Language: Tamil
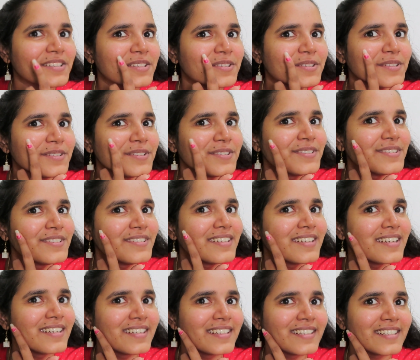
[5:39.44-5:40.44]
க்ளோ
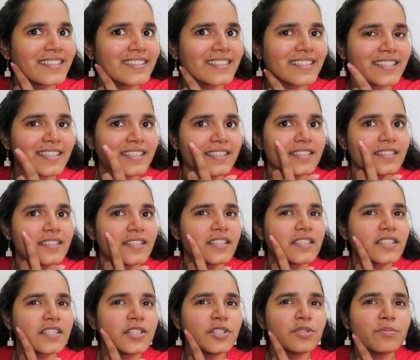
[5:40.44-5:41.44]
லைட்டாக தெரியுது
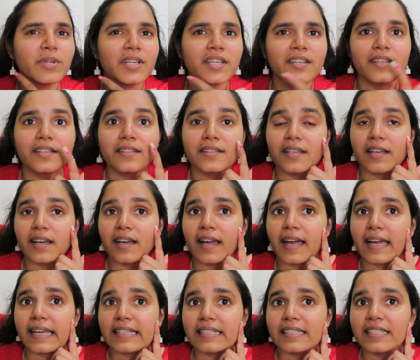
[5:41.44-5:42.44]
எனக்கு இன்னுமே இந்த
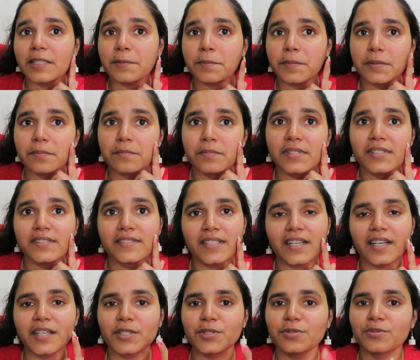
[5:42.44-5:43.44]
ஆக்னி
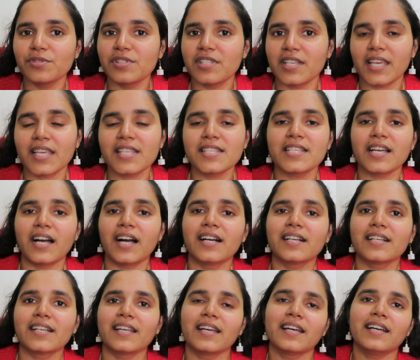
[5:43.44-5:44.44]
பிம்பிள்ஸ்லாம் இன்னும் சேஞ்ச்
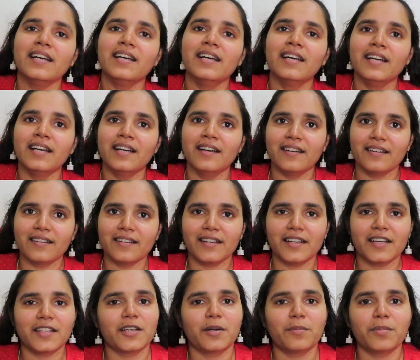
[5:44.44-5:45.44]
ஆகலை
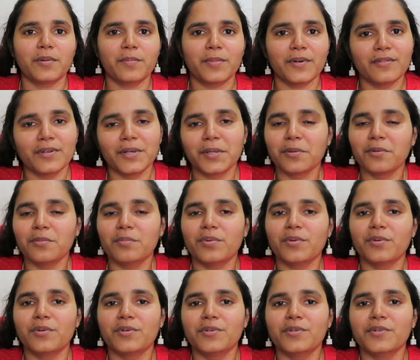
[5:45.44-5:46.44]
அது அப்பப்போ வரும்
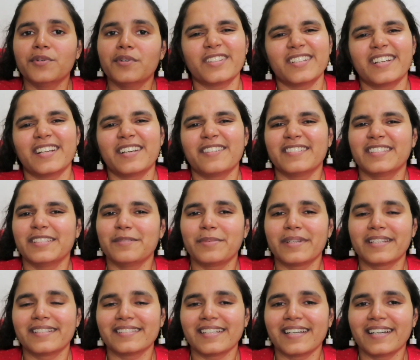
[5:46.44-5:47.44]
போகும் அதை நான் வந்து
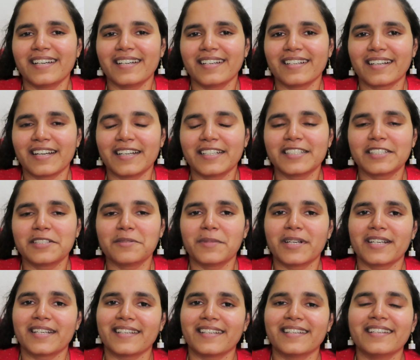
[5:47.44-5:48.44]
பெருசாக கண்டுக்க
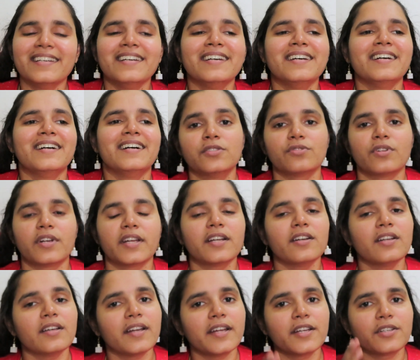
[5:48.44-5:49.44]
மாட்டேன் ஸோ
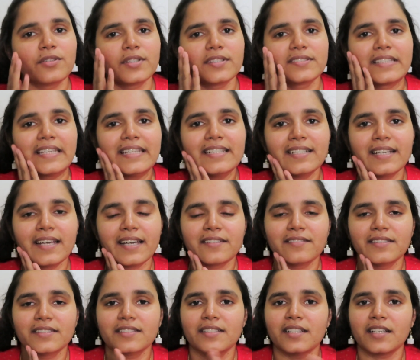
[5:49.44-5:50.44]
ரெகுலராக என்னோடய ஸ்கின்
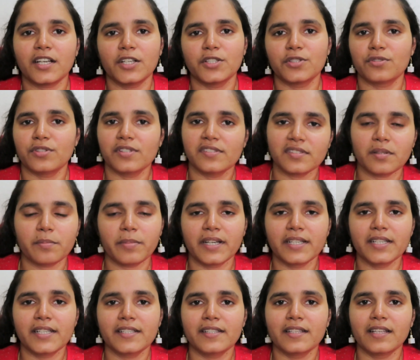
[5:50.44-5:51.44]
கேர் வந்து நான் கண்டினியூஸாக
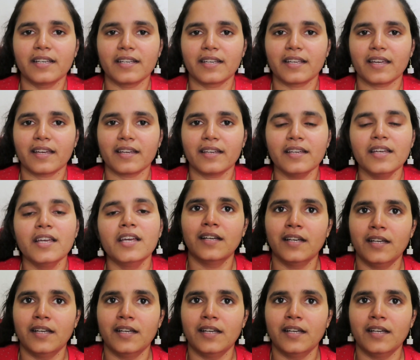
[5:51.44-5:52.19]
பண்ணிட்டு தான் இருக்கேன்